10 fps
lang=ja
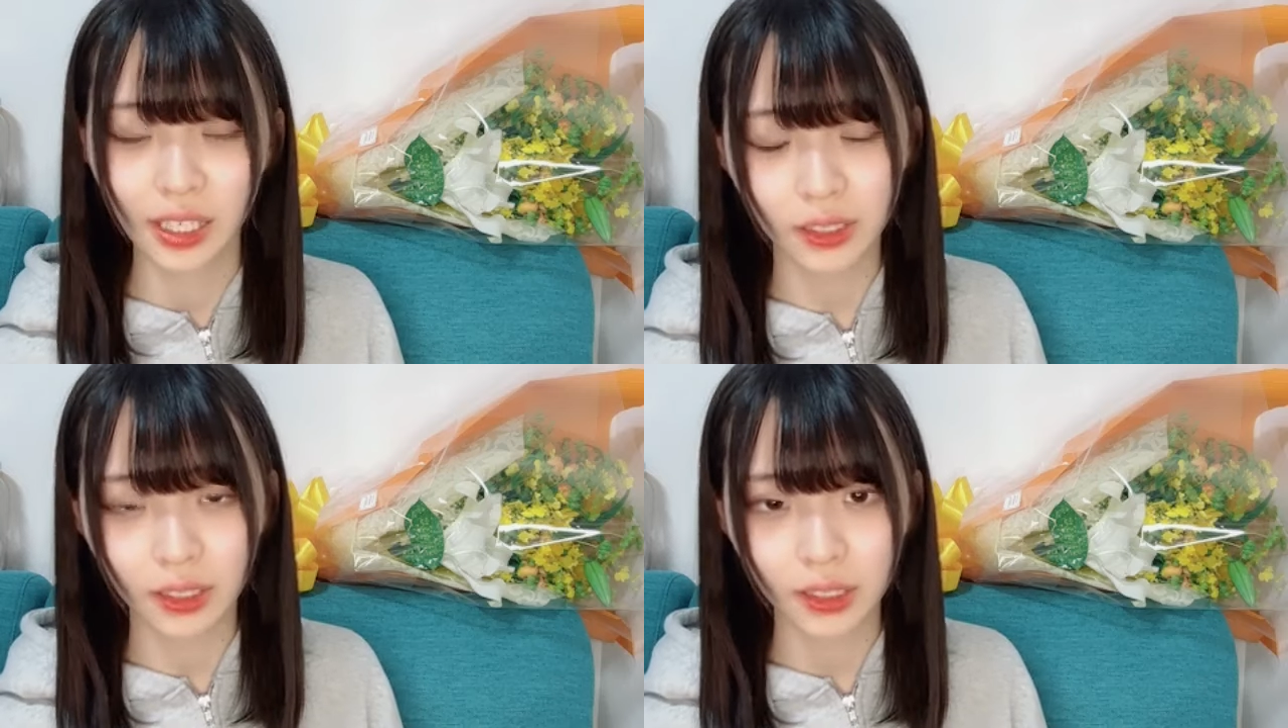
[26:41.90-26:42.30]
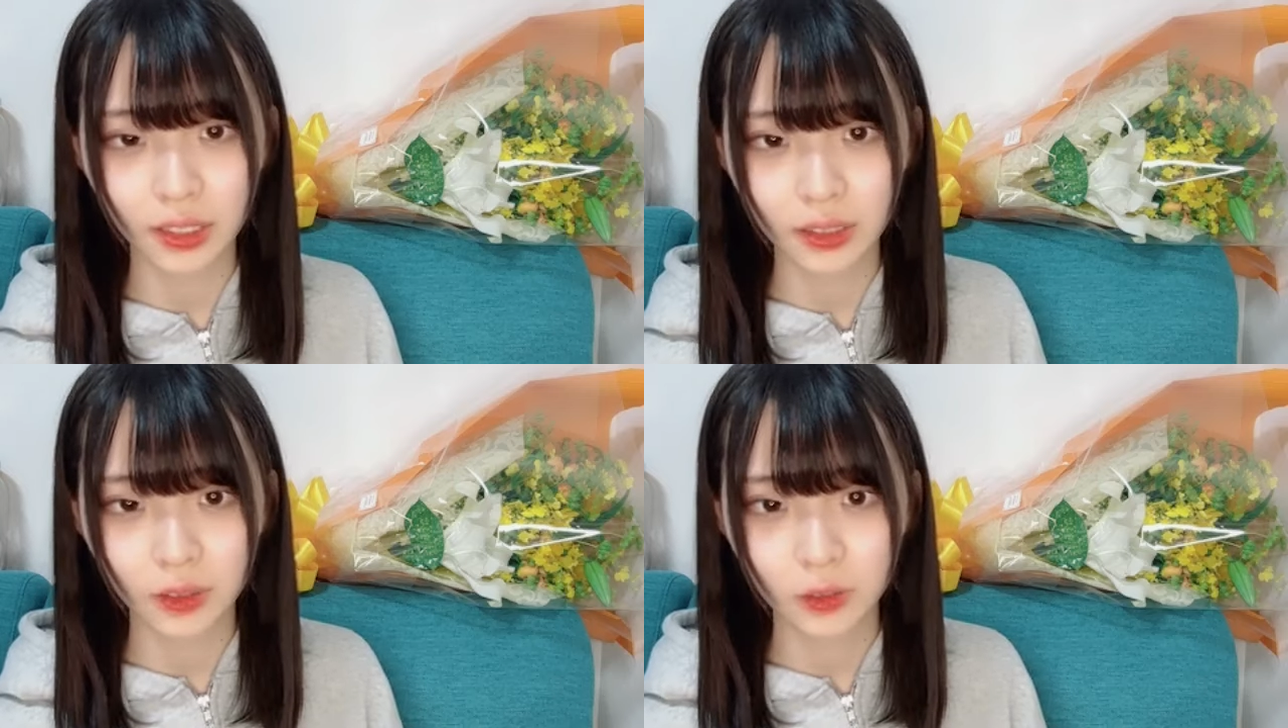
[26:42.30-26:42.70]
さんあ
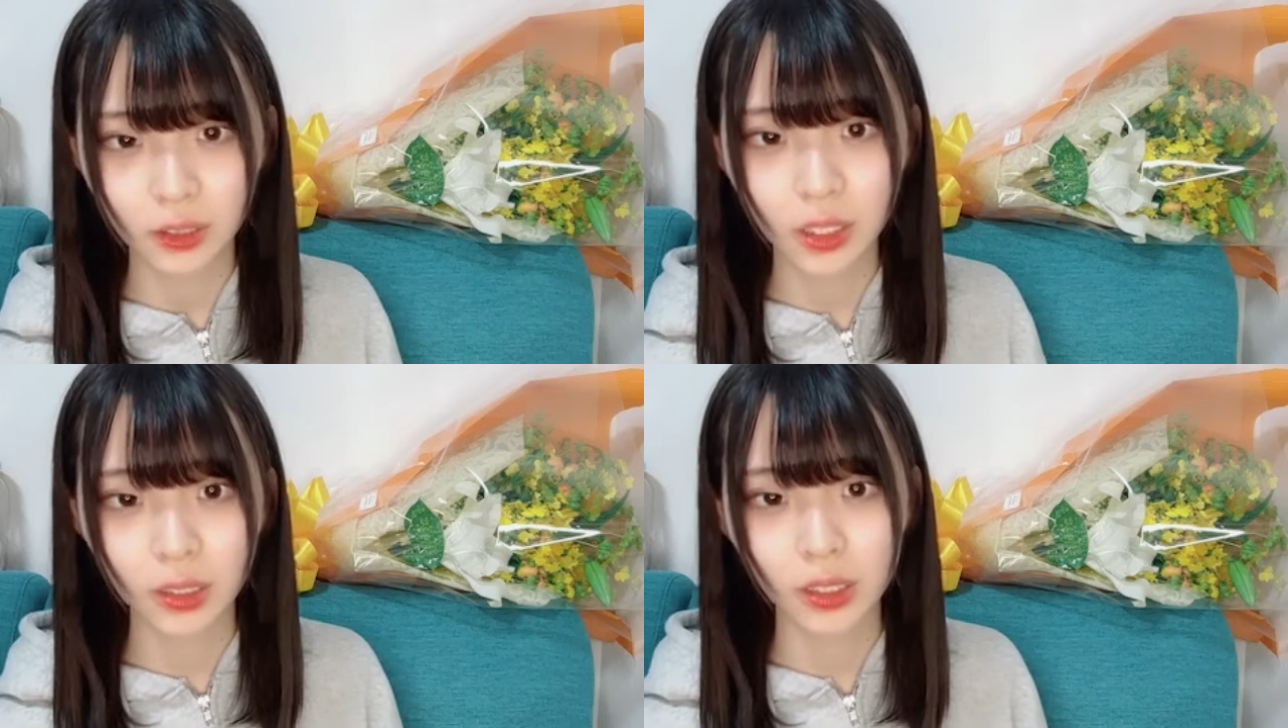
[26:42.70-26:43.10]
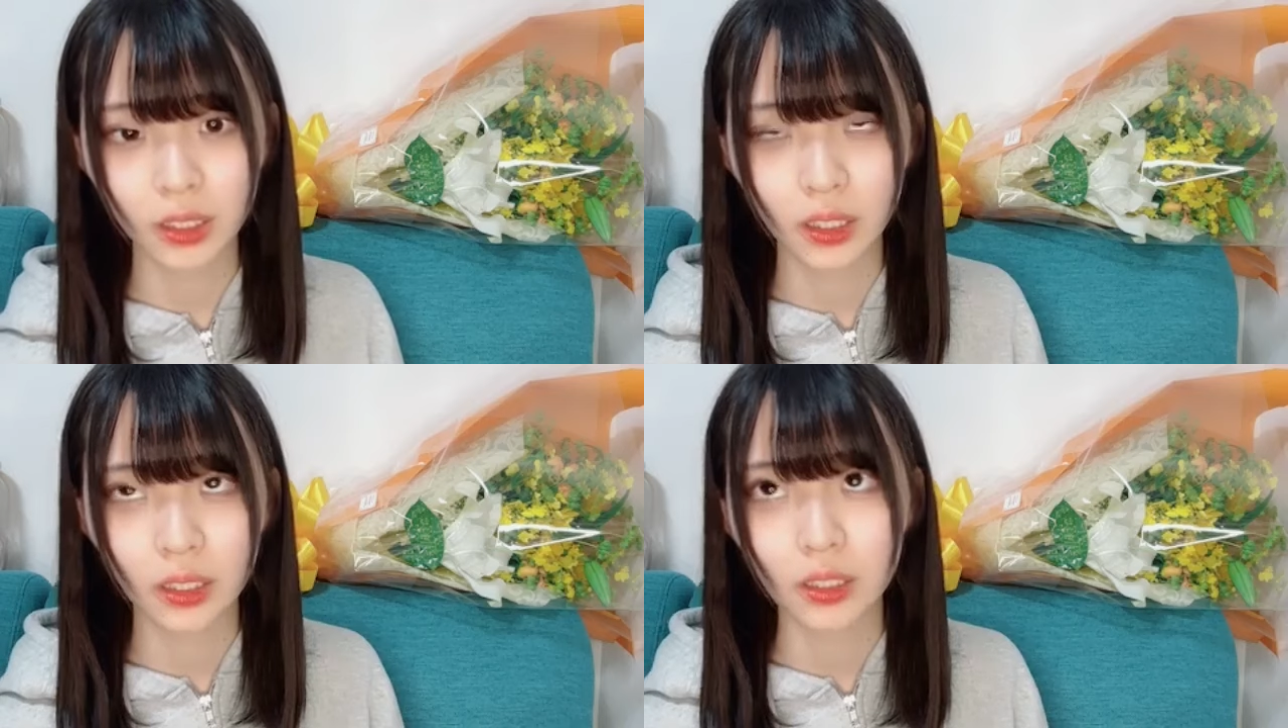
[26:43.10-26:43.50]
りがとう3期
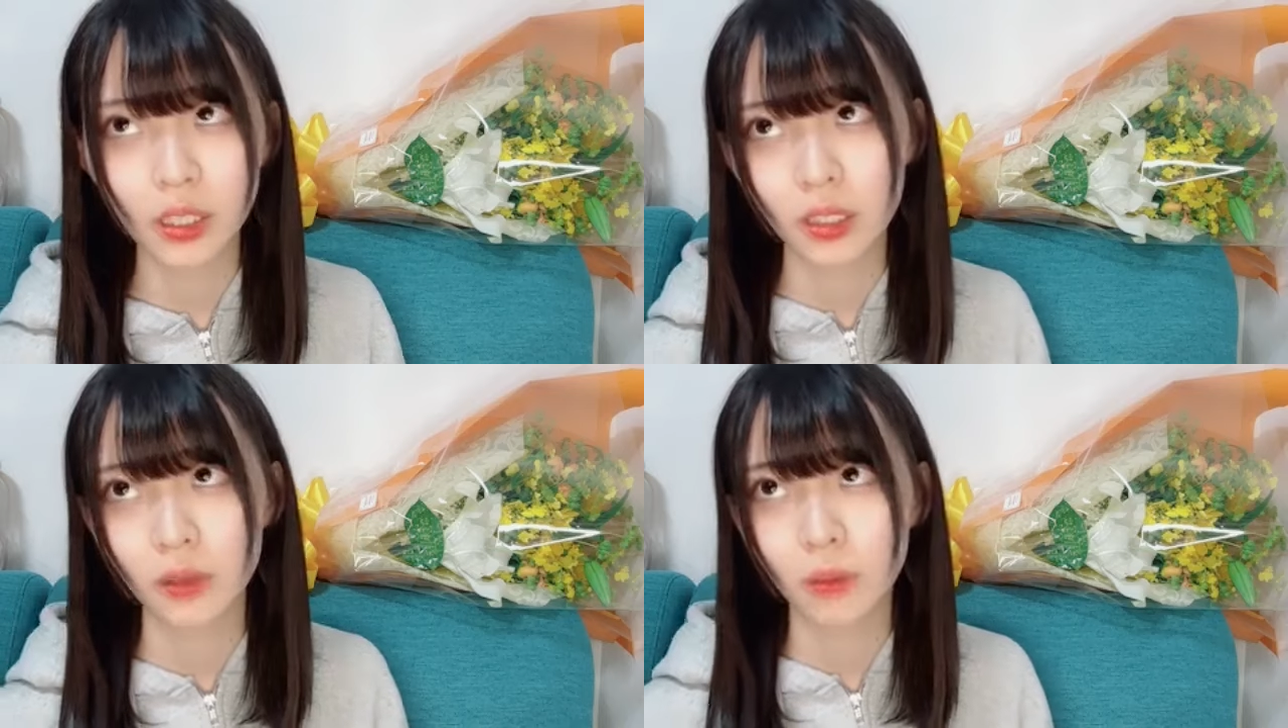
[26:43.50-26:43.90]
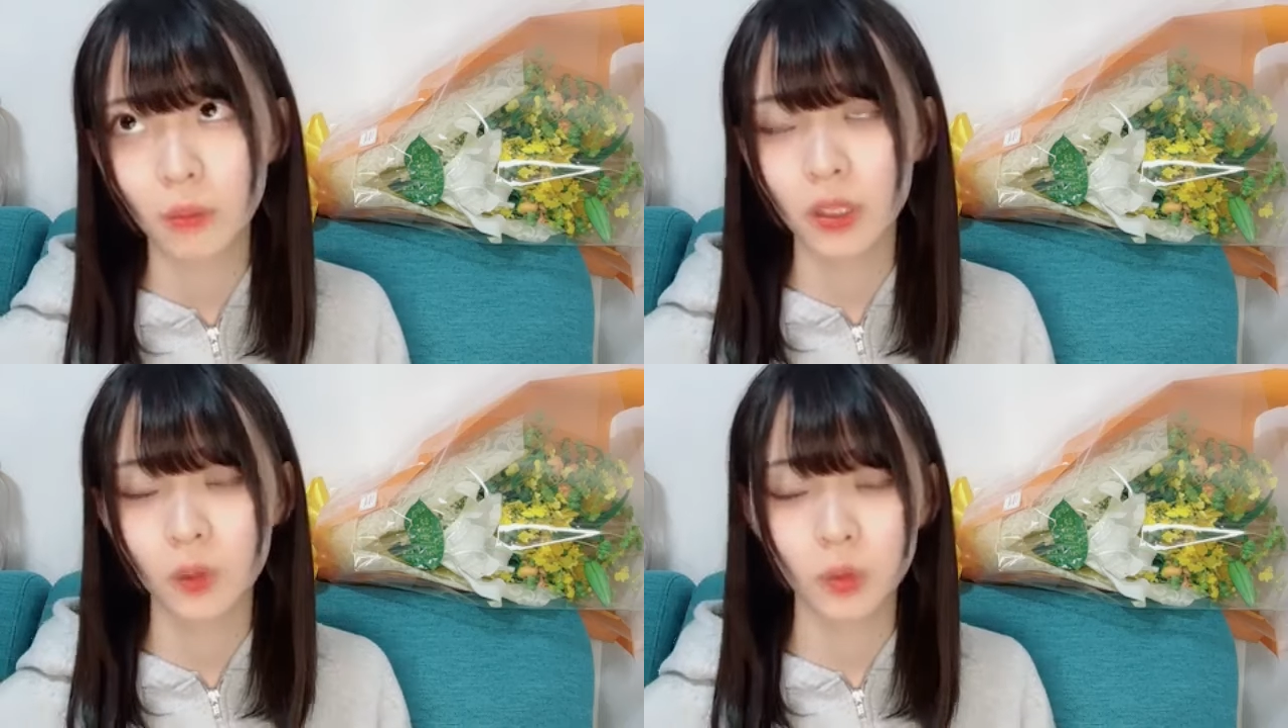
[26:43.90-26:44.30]
で
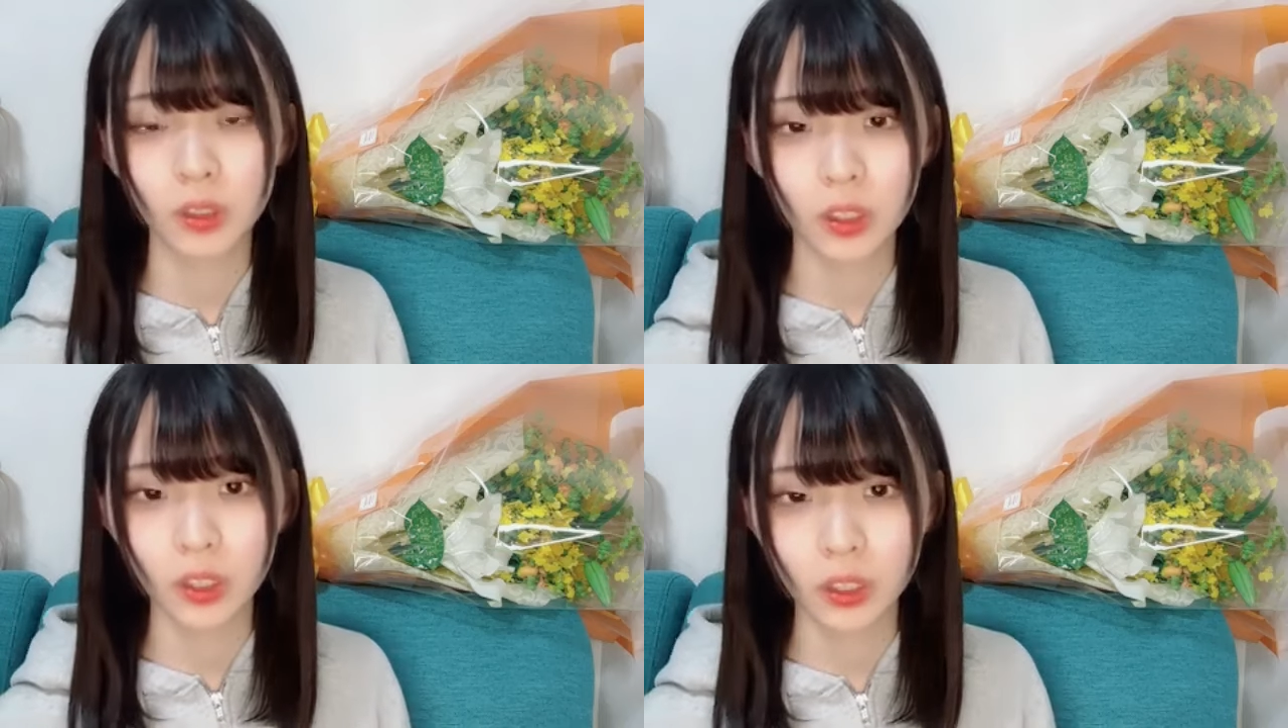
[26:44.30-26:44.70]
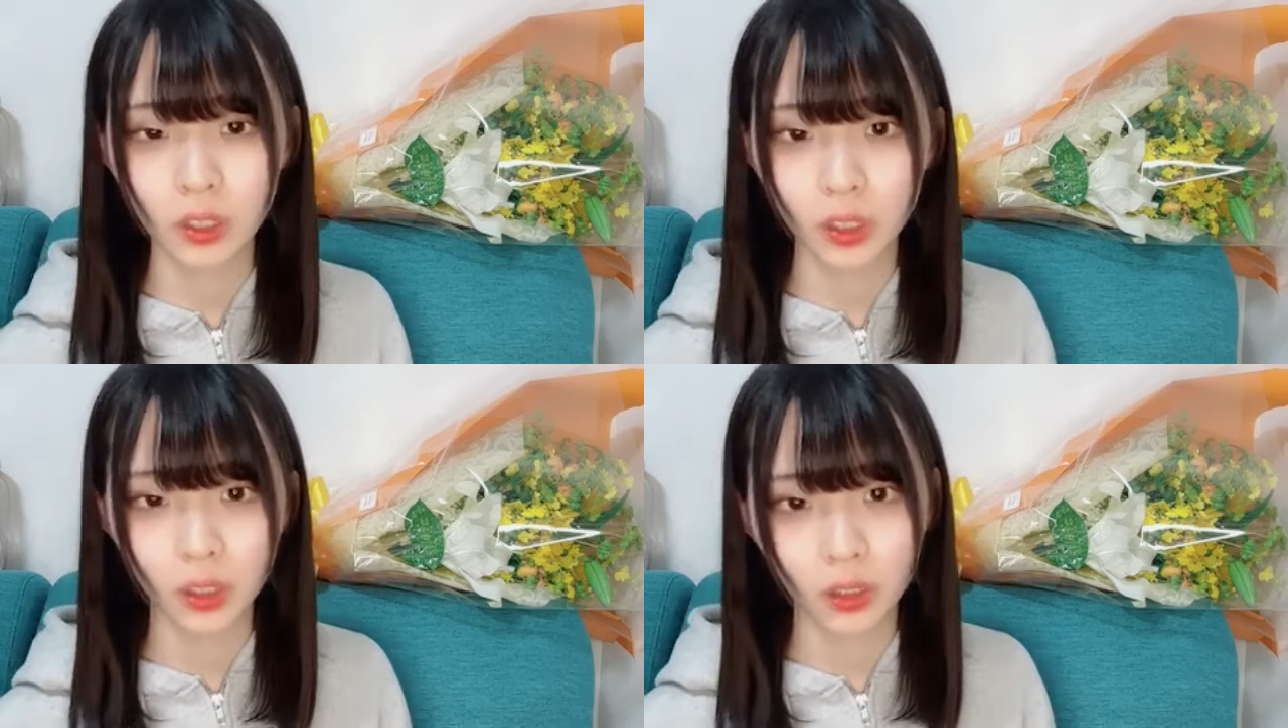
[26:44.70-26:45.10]
免許持ってるひいちゃ
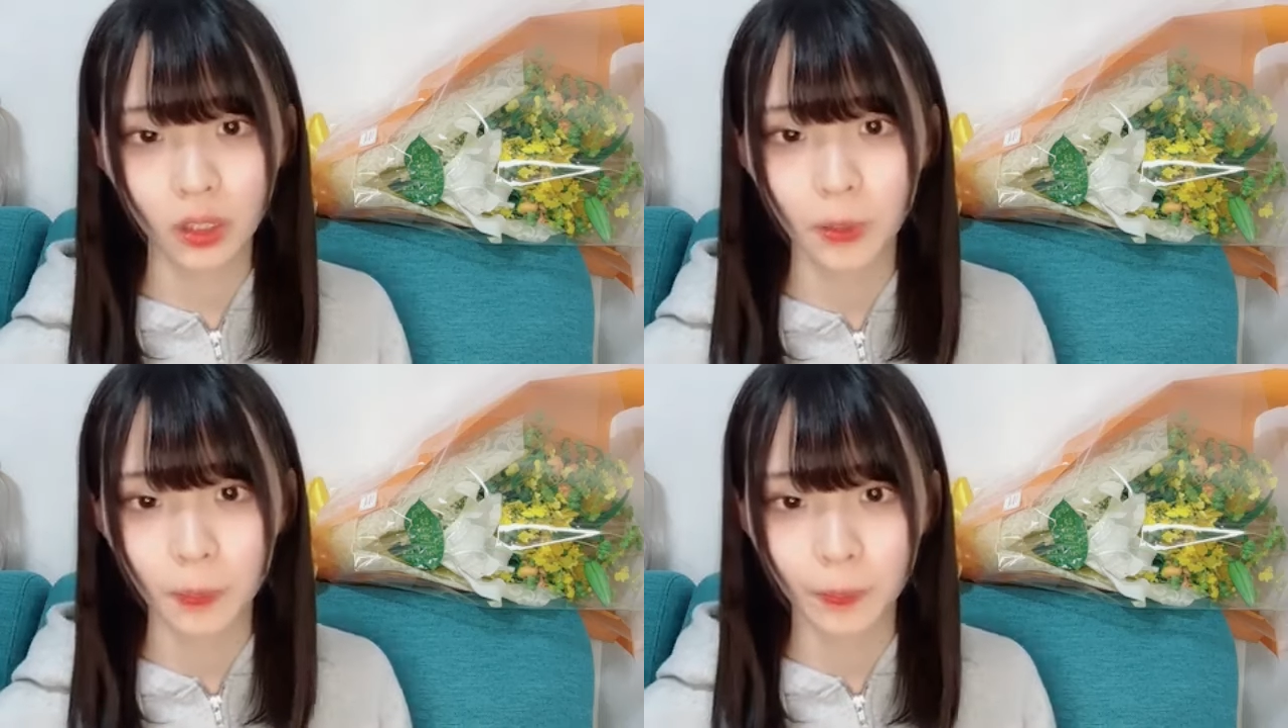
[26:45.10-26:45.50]
んだけかな